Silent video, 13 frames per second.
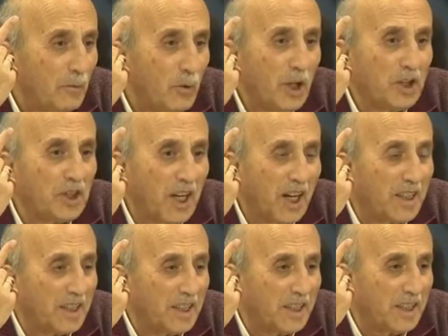Buna
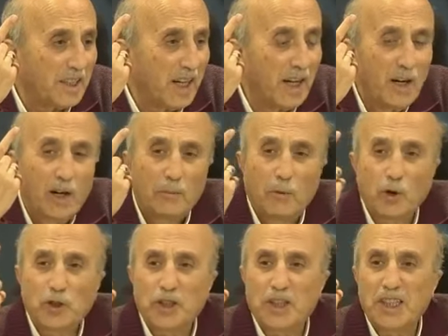şahittir diye.
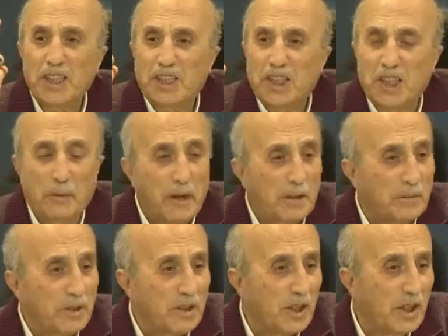Mojik işçi
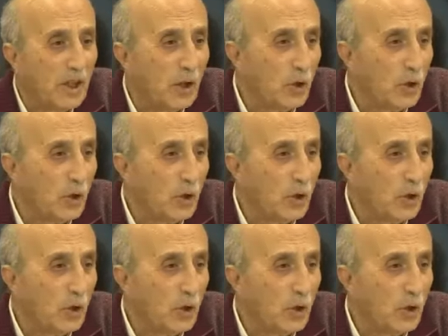demekmiş.